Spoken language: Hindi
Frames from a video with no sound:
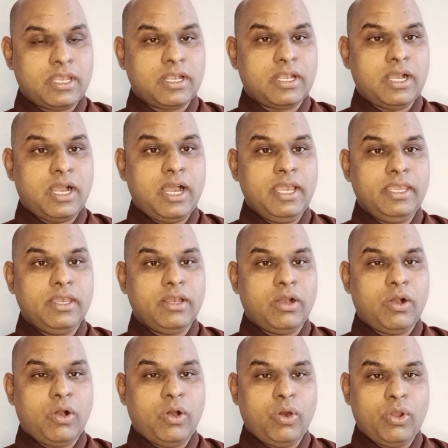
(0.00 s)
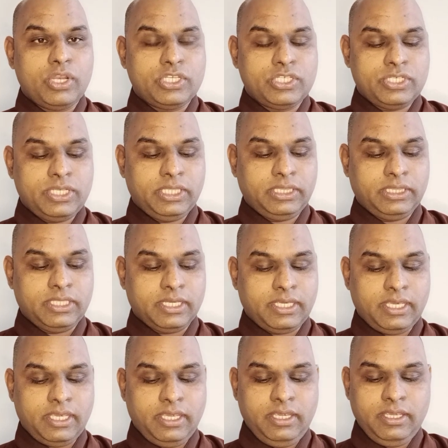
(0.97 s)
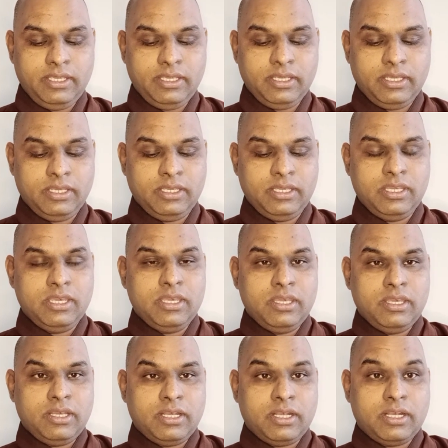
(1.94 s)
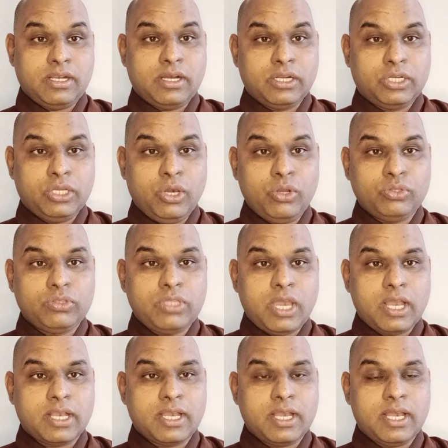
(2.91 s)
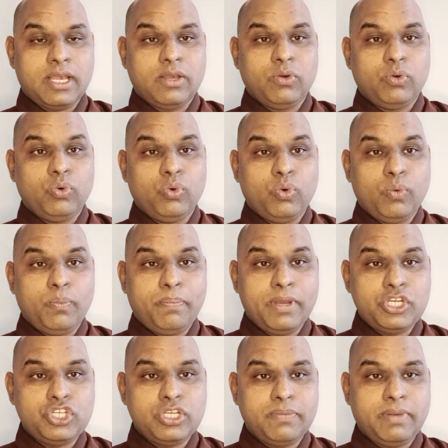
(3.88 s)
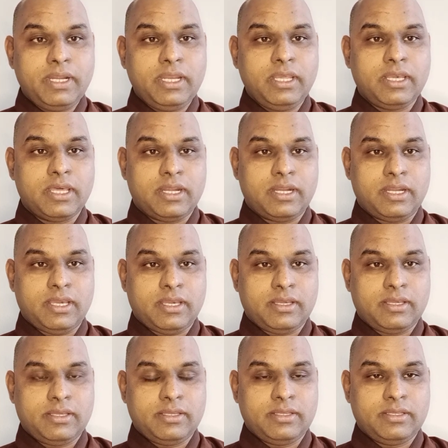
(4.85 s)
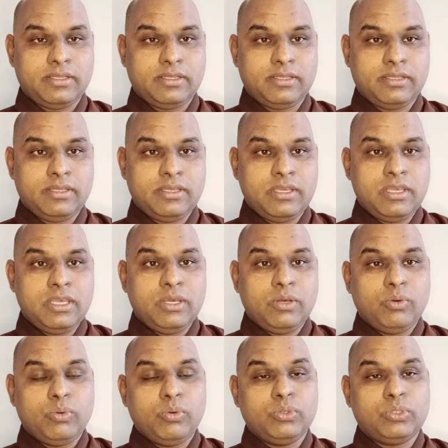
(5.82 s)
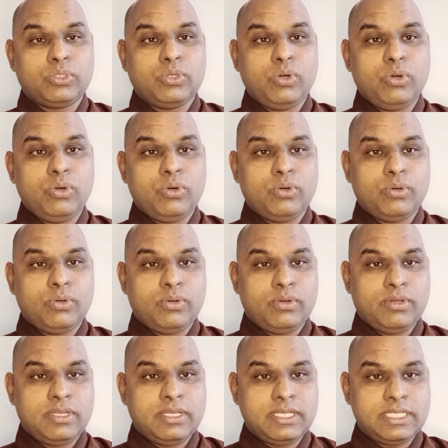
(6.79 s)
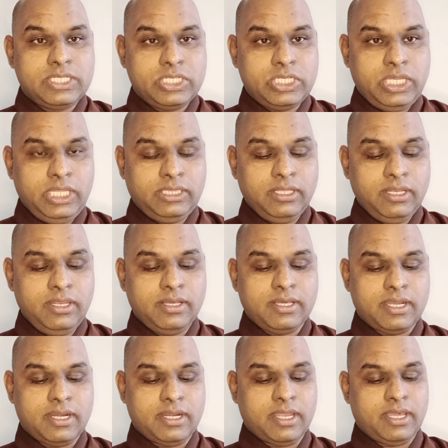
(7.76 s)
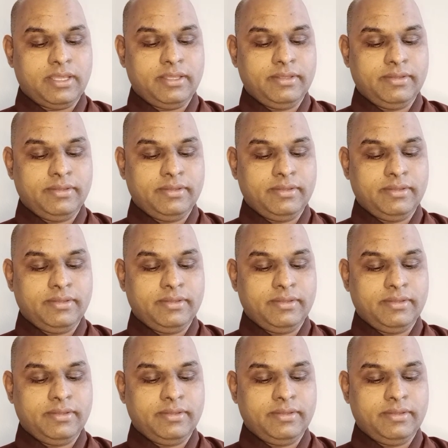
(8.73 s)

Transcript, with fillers: काय और चित्त की कठोरता का उपशमन करना उसको शीतल करना